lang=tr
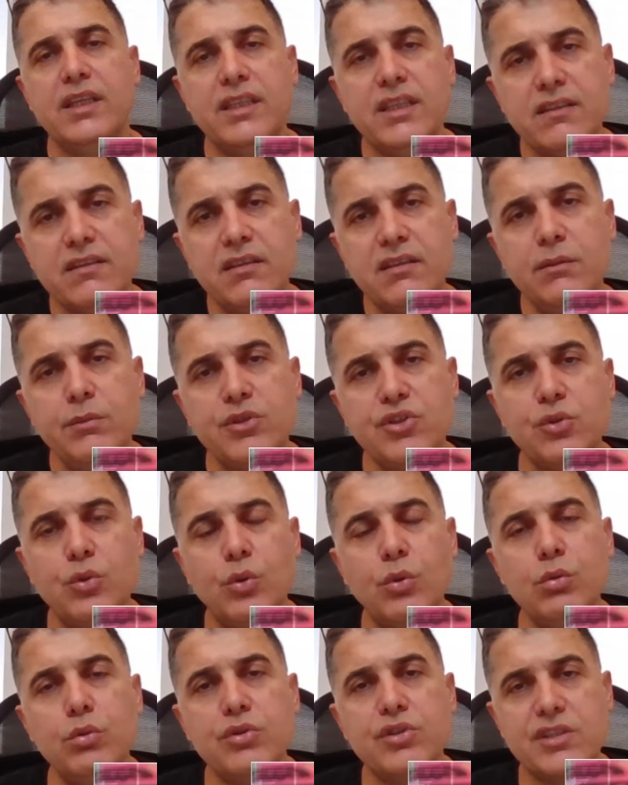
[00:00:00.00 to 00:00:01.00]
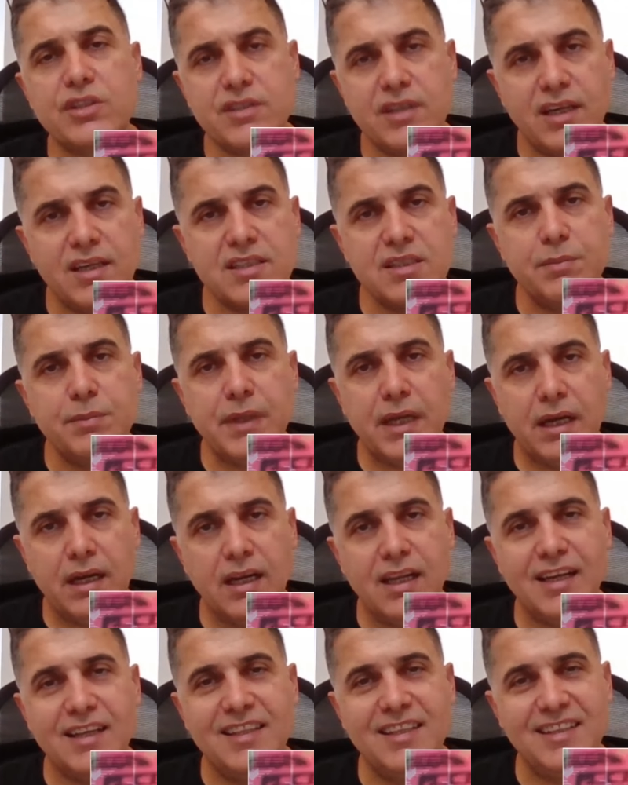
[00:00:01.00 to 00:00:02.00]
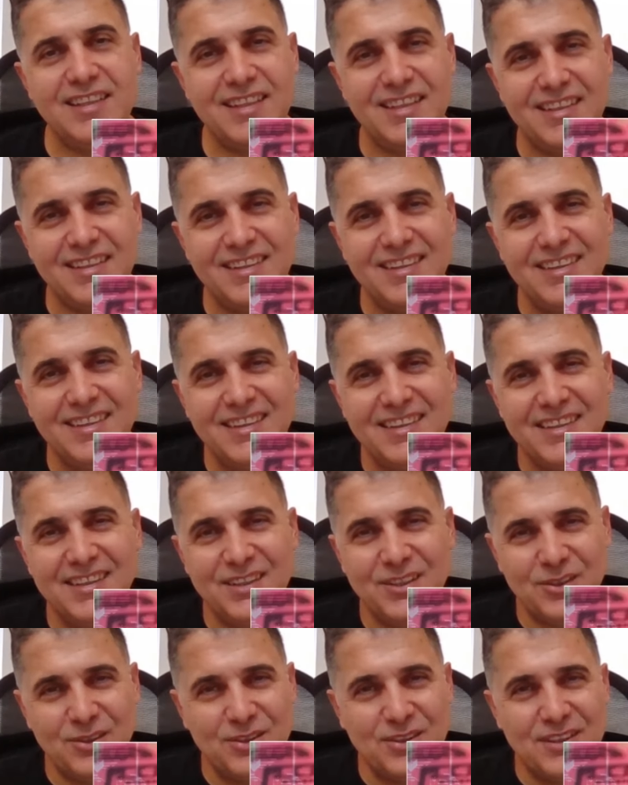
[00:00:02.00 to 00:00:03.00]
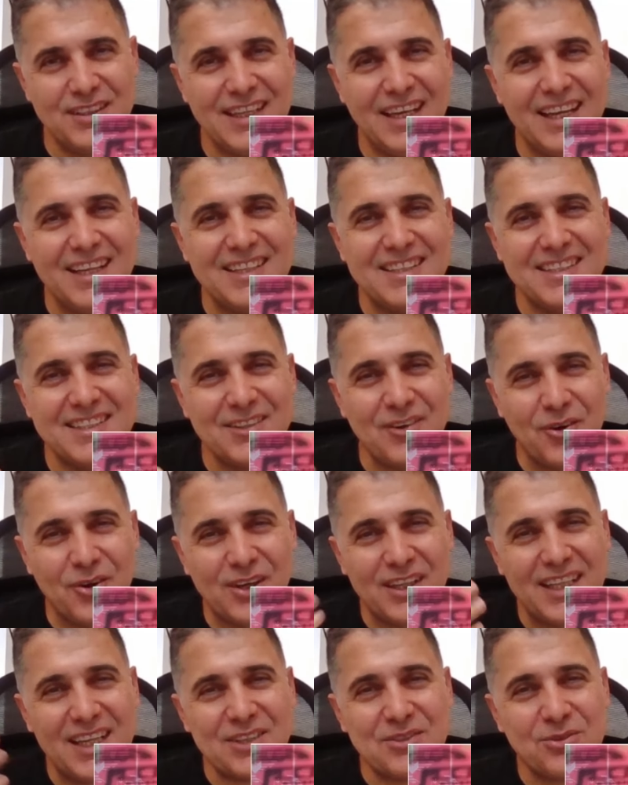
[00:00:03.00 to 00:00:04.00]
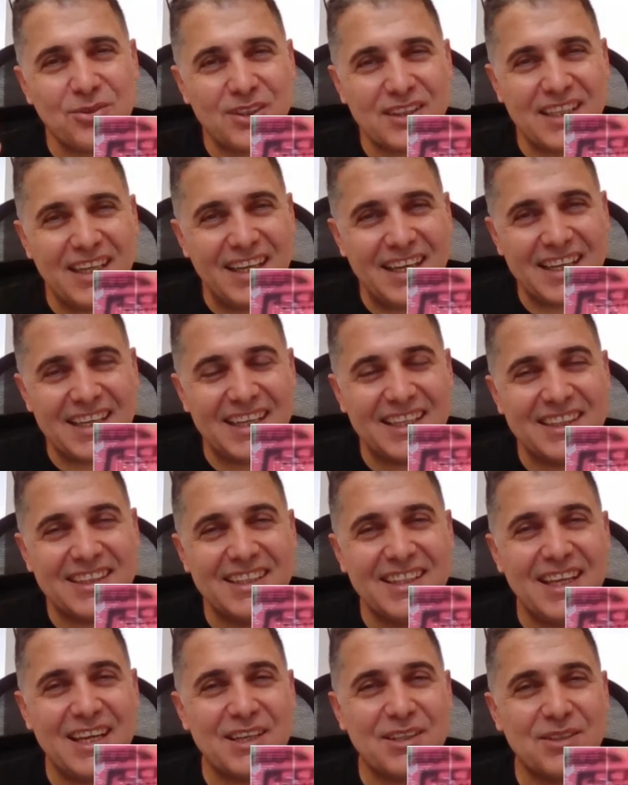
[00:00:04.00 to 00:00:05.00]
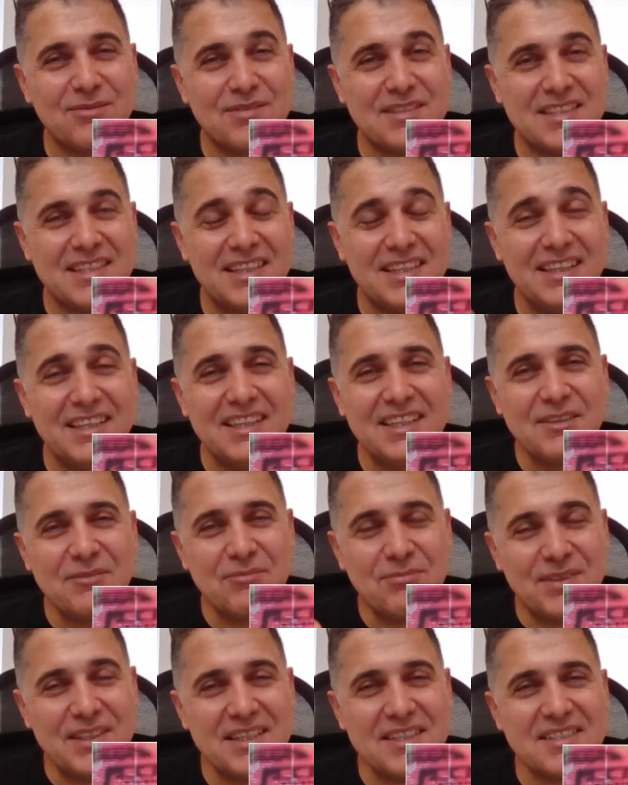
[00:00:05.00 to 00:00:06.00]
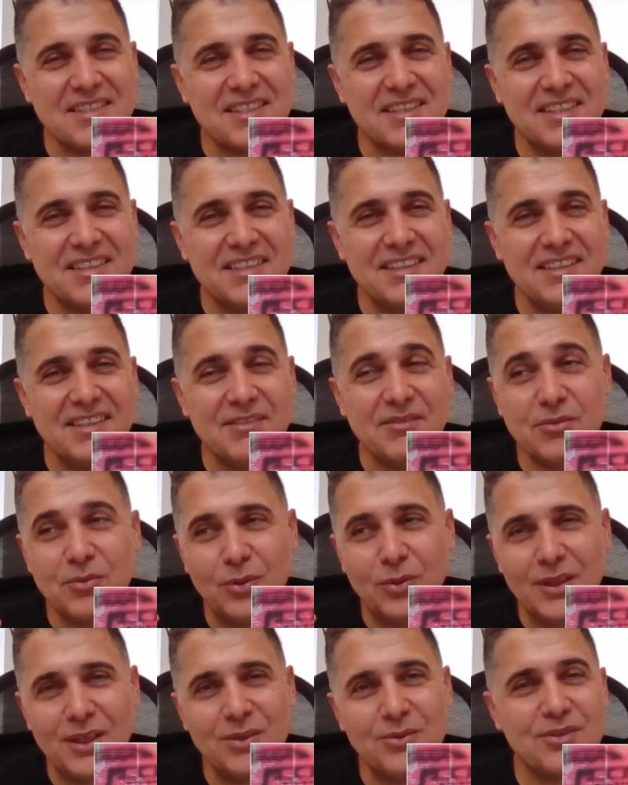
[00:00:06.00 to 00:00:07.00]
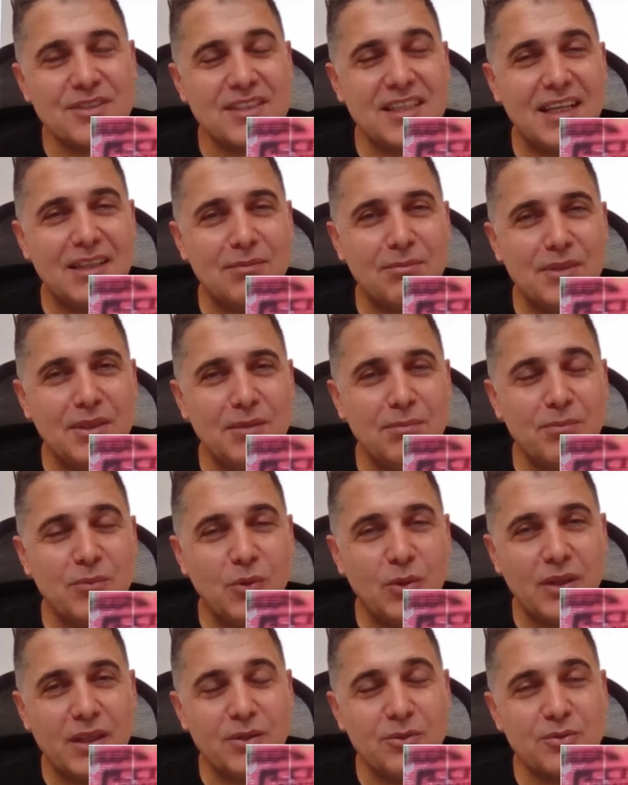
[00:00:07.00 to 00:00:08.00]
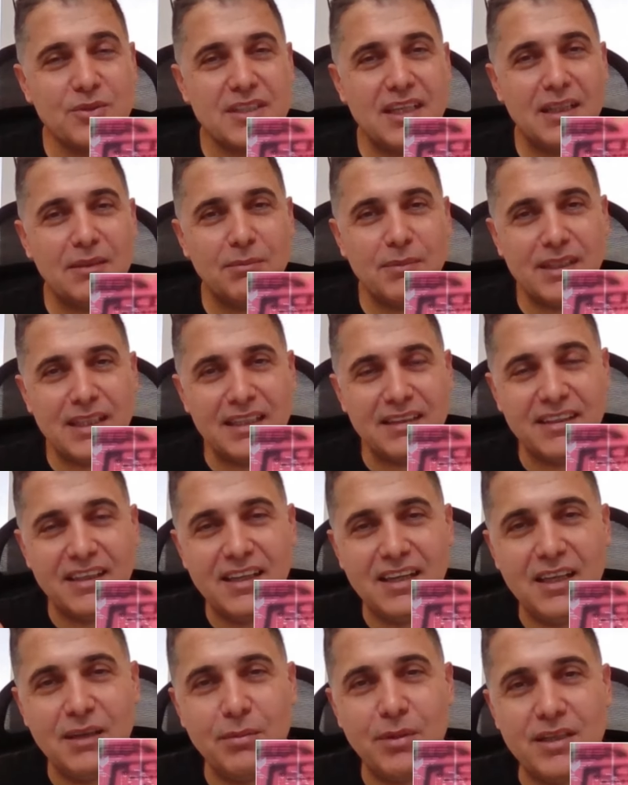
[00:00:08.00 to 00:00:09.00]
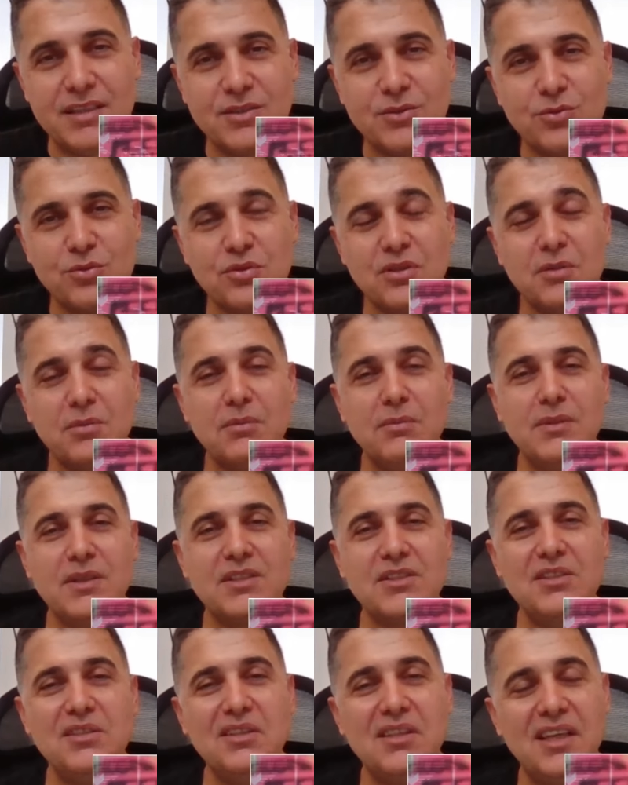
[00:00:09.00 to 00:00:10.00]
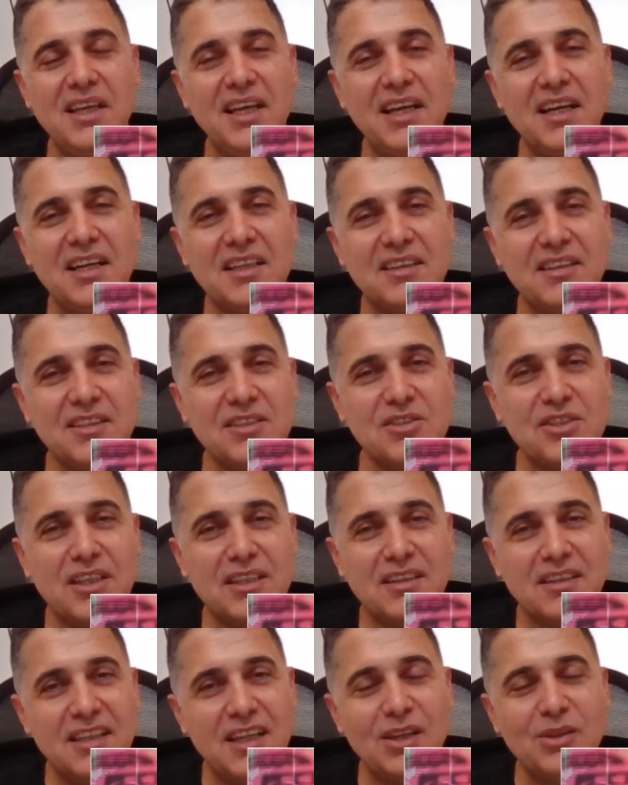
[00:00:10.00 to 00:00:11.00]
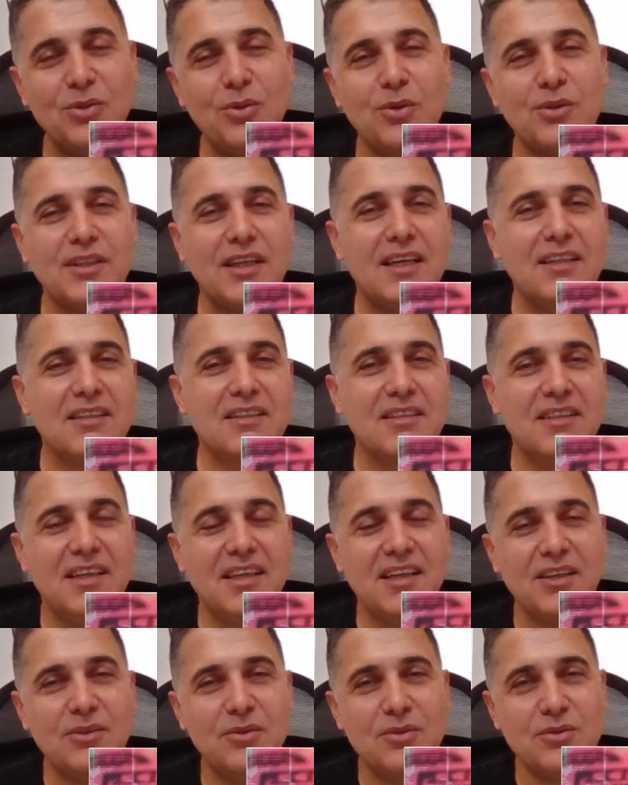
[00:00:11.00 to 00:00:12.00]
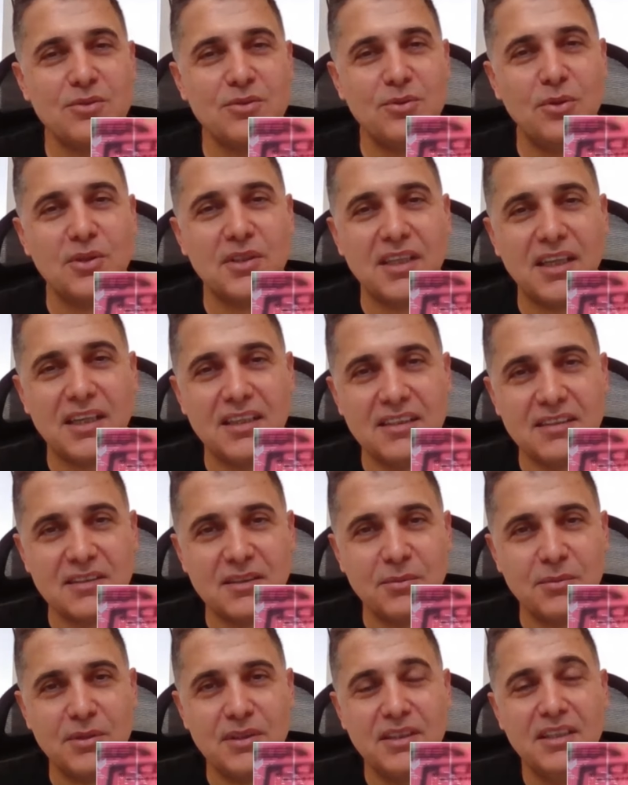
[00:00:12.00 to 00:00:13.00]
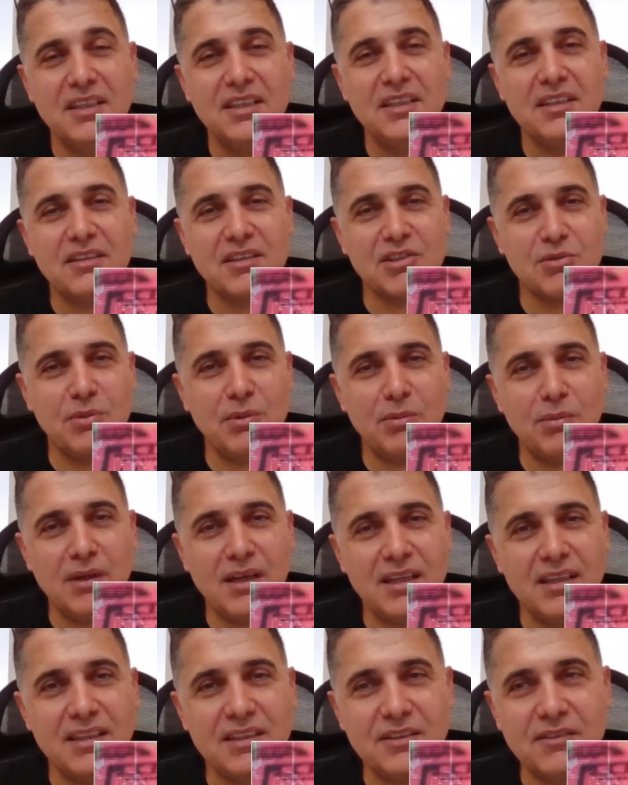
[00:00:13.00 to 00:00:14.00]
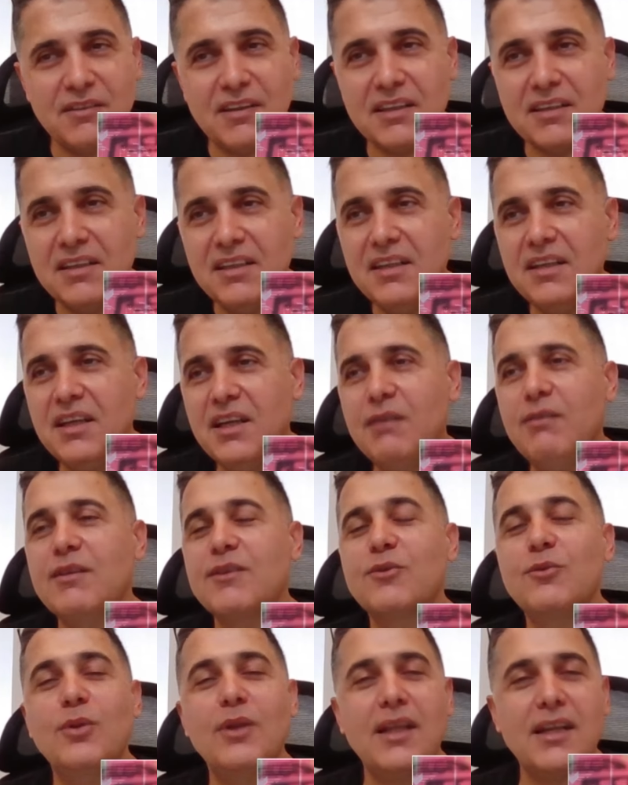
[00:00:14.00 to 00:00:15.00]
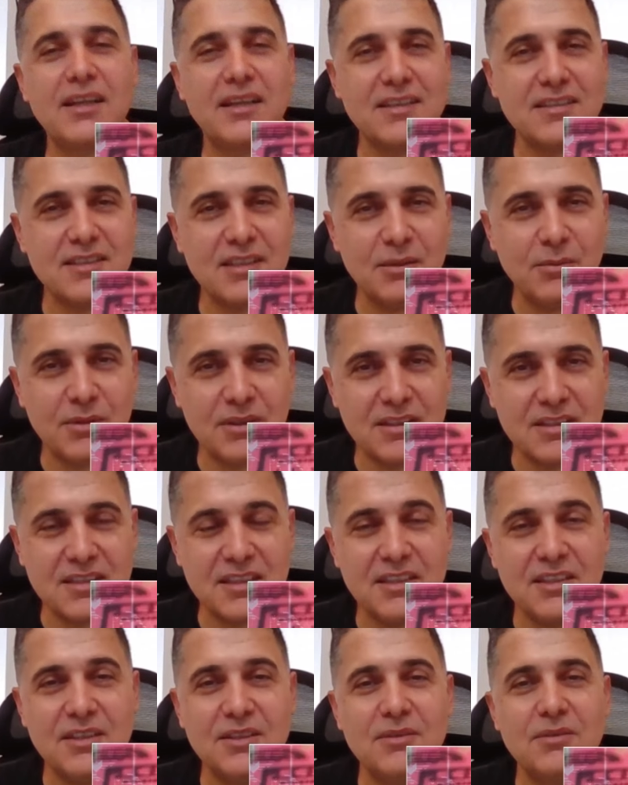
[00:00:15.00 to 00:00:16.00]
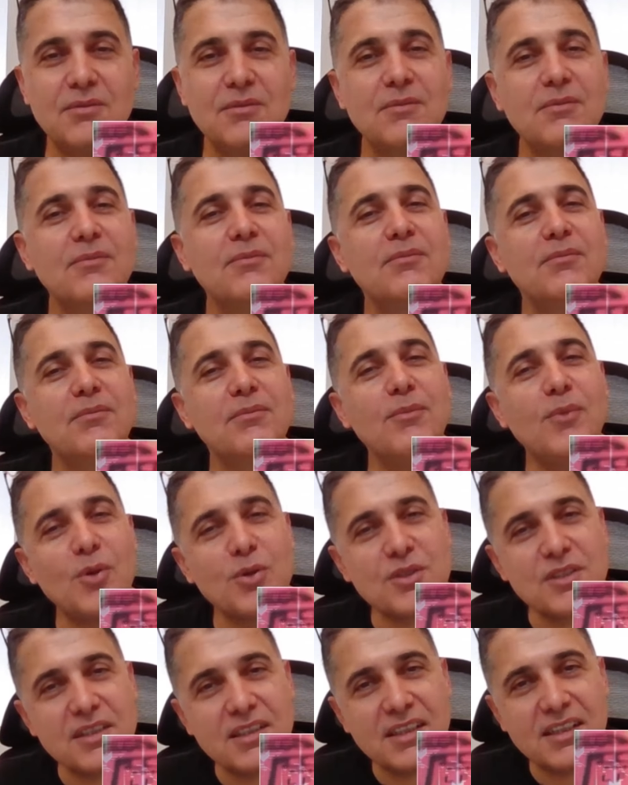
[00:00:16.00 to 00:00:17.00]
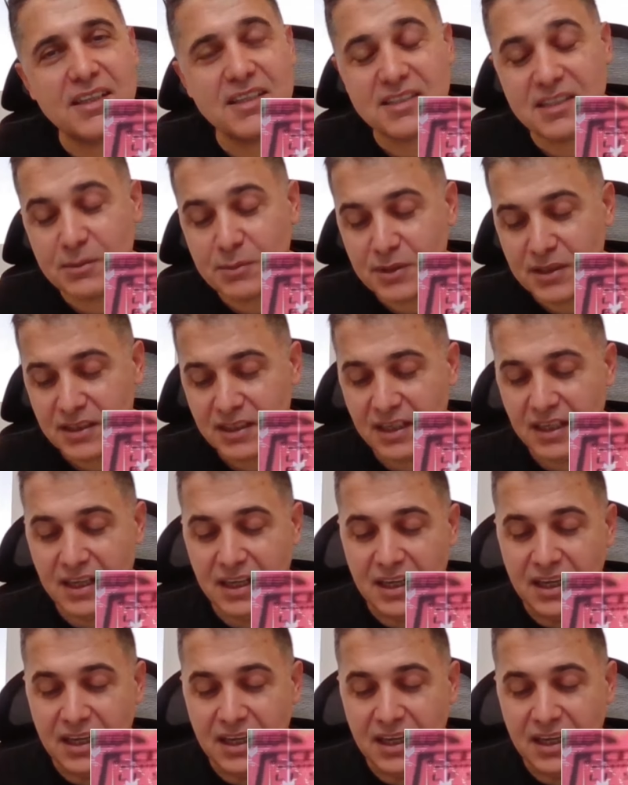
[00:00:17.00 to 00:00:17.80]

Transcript: yatırım için oldukça cazip yerlerde dedi. Yani o kadar çok dayak attılar ki bize piyasayı dolar yükseltmeyip dolar yükseltmeden TL bazı düşürebilmek için dayak attıkça attılar 4 aydır. Dayak yiyoruz 4 aylık da bir taşıma maliyeti var. Evet dolar kazanamadıysa borsada da kazanamadık.